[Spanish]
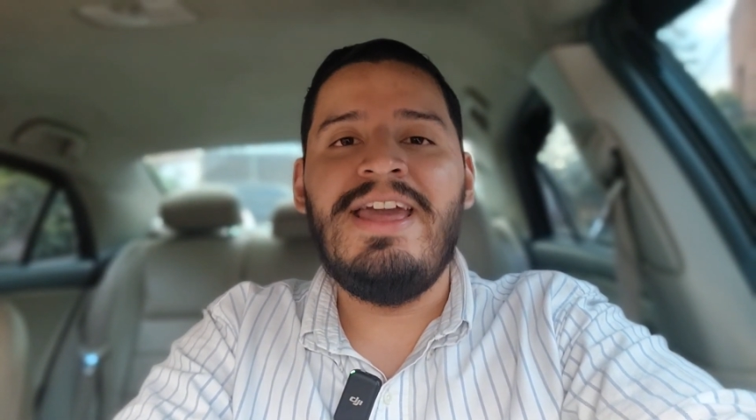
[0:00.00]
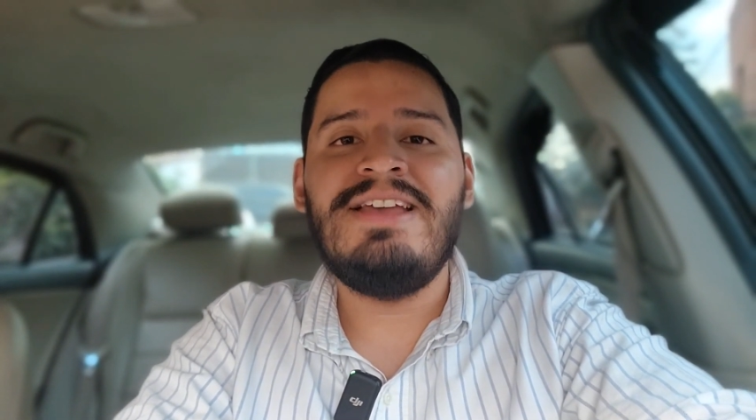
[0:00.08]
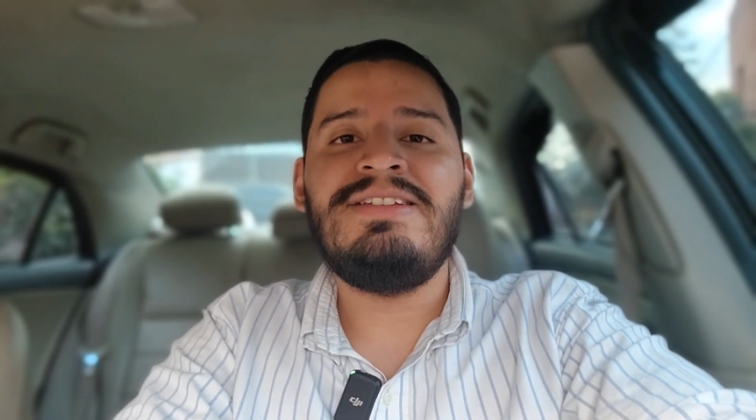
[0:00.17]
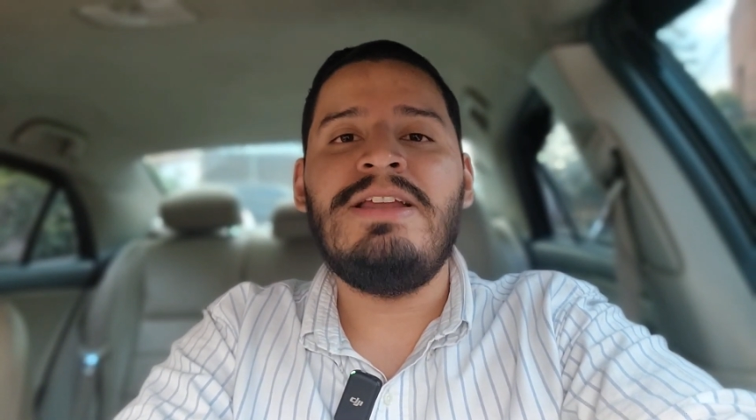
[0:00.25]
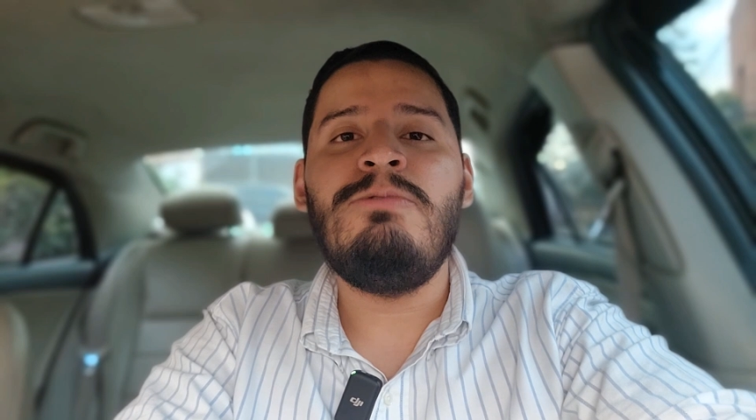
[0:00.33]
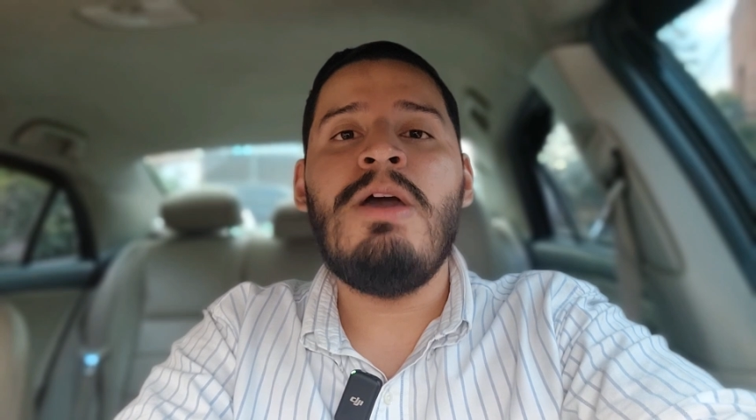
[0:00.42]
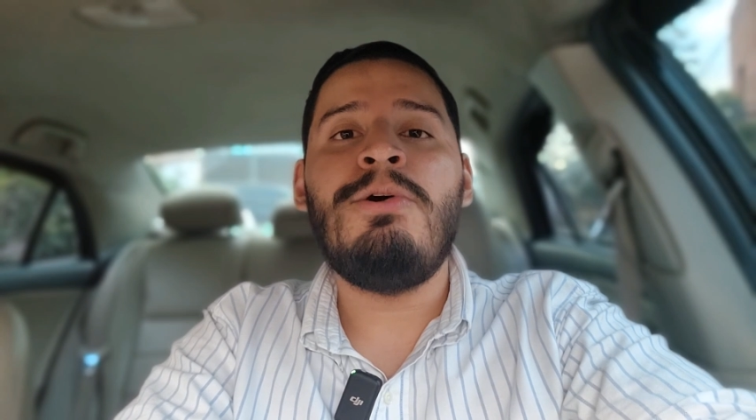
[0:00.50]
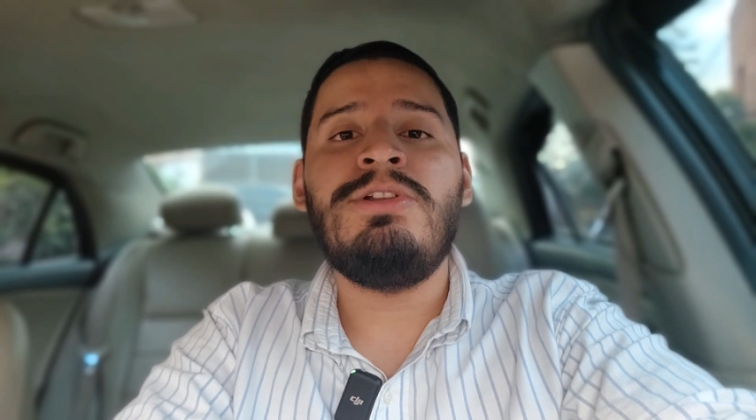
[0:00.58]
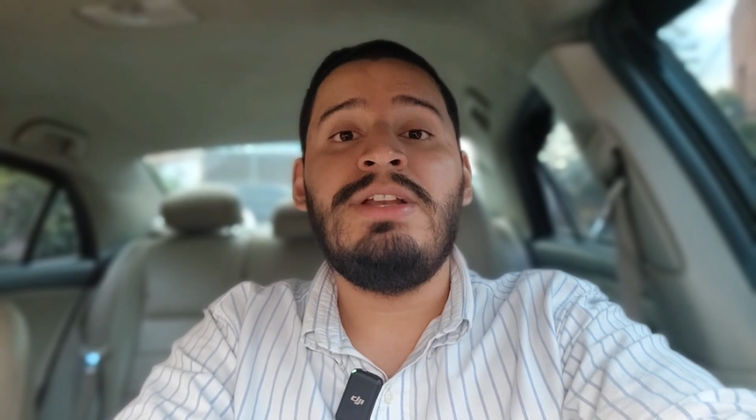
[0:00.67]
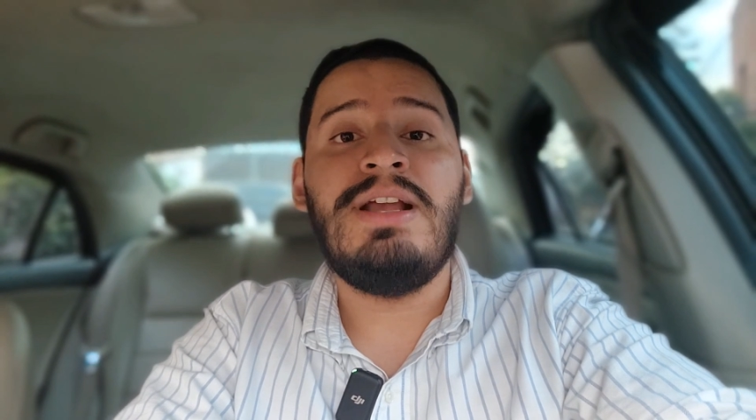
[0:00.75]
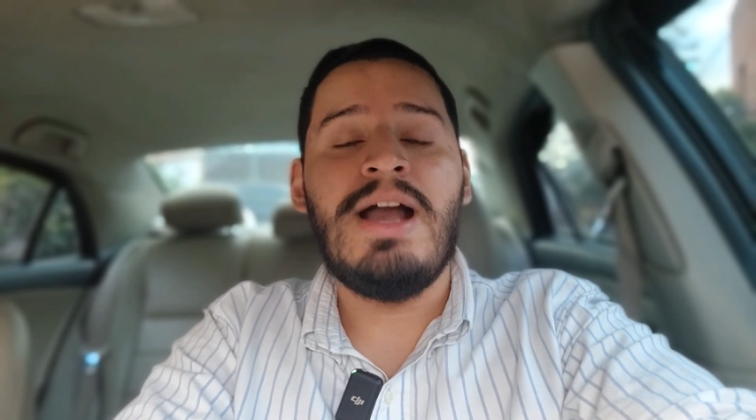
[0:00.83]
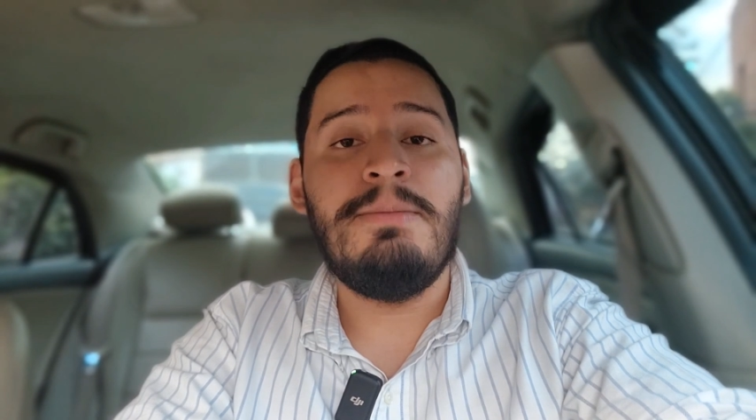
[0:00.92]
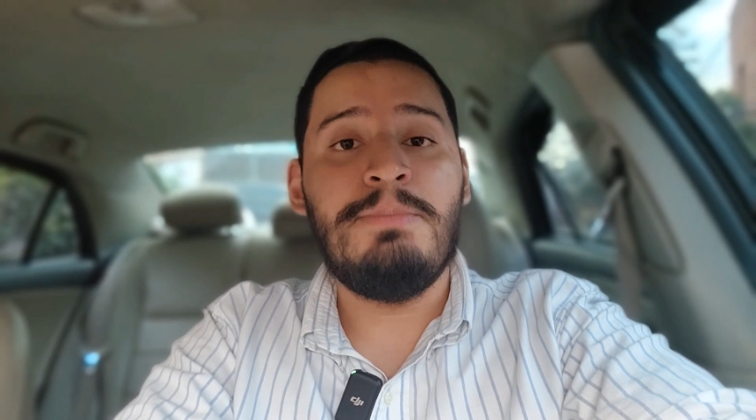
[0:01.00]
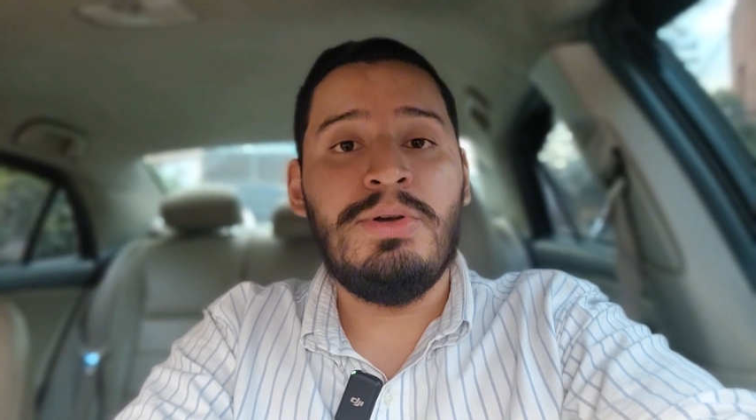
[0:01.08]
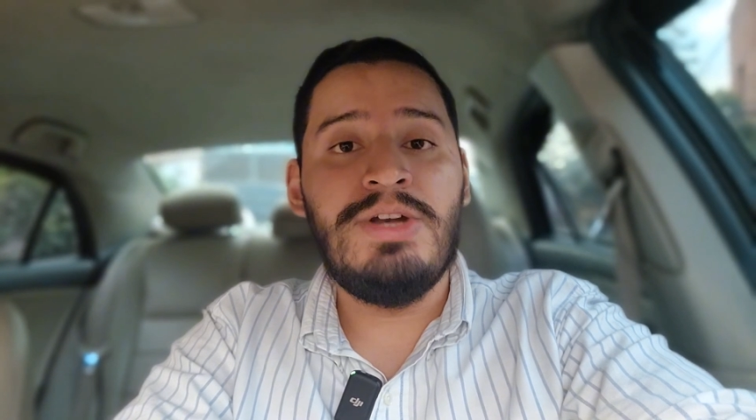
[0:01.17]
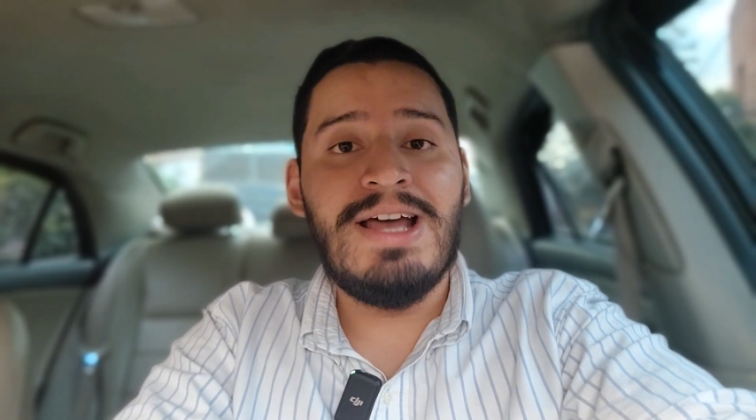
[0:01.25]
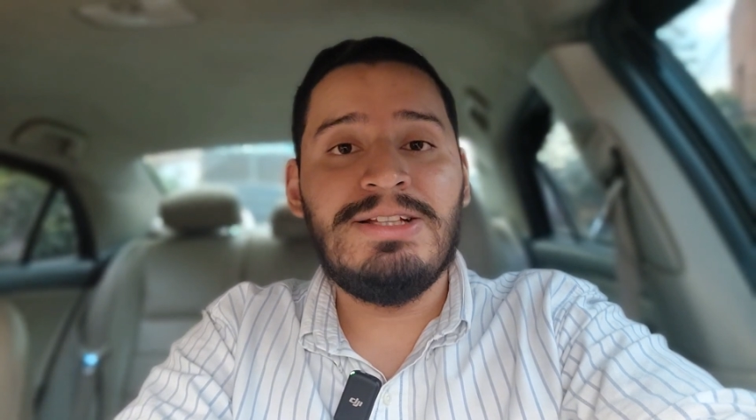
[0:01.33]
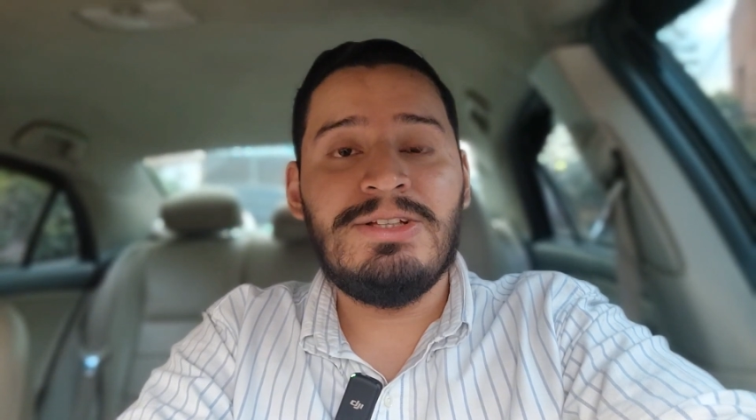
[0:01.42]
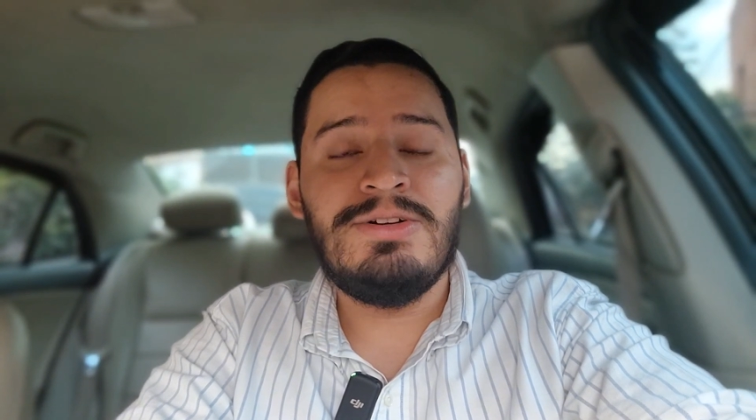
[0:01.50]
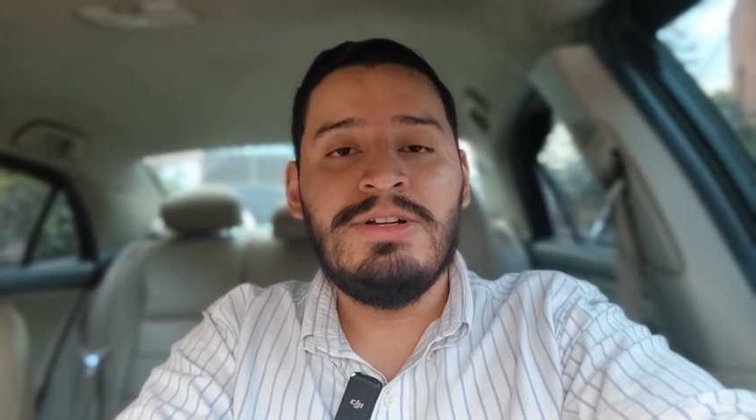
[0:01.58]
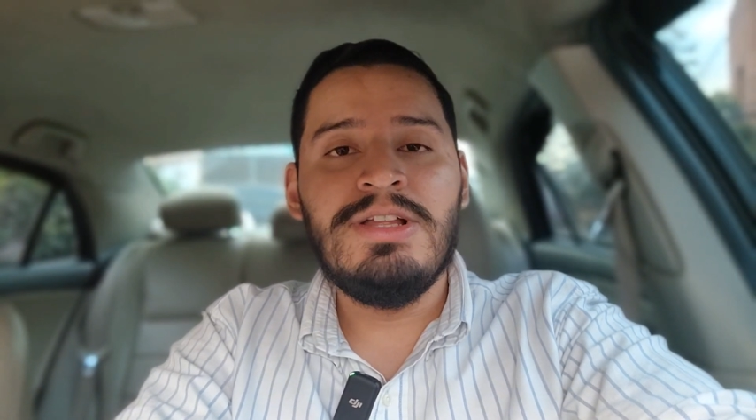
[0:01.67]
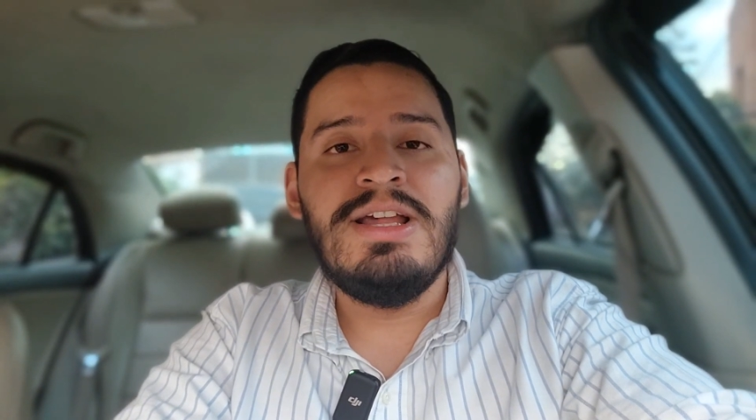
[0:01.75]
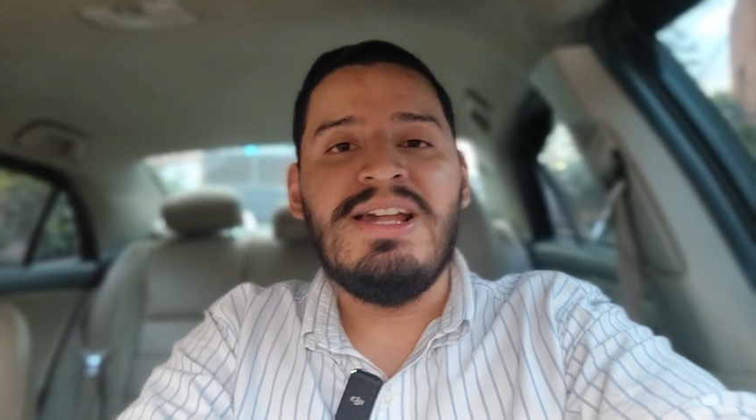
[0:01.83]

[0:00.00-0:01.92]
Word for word: ese nuevo tricampeonato